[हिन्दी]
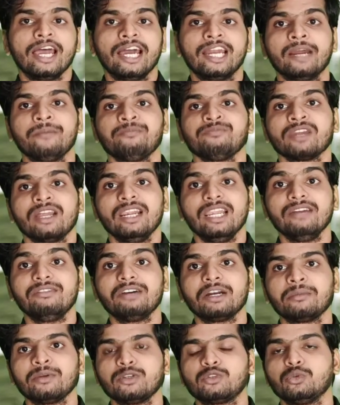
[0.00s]
है ना
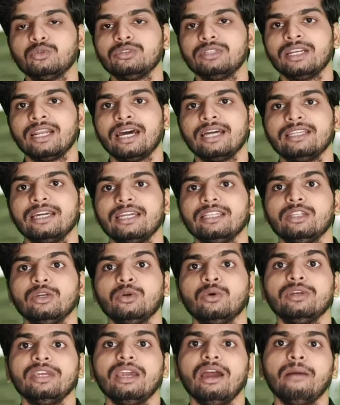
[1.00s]
लीवर में सूजन आ
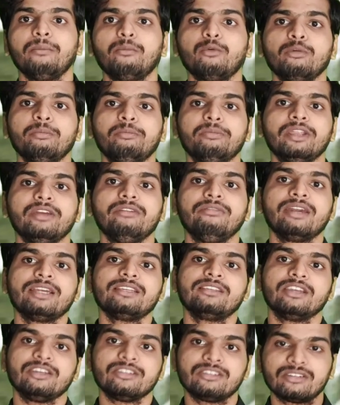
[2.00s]
जाती हो या आपको
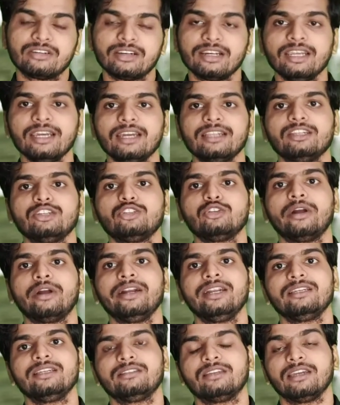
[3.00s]
प्रीवियस हिस्ट्री यदि
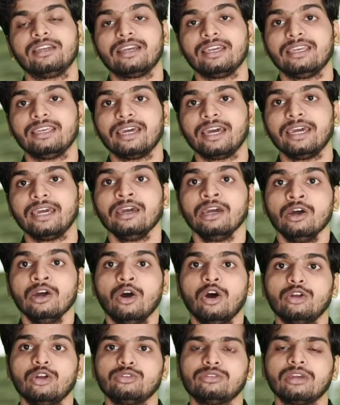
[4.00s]
जॉन्डिस की रही है
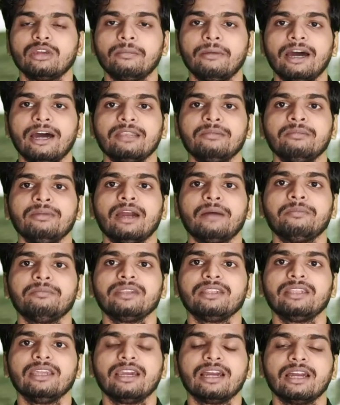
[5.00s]
और उसके बाद में
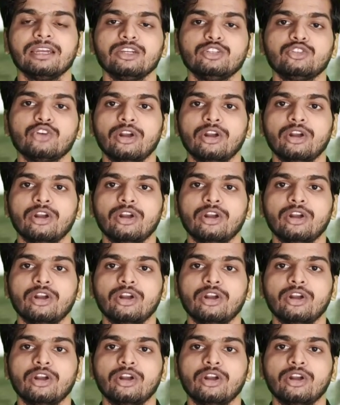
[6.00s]
आपने देखा कि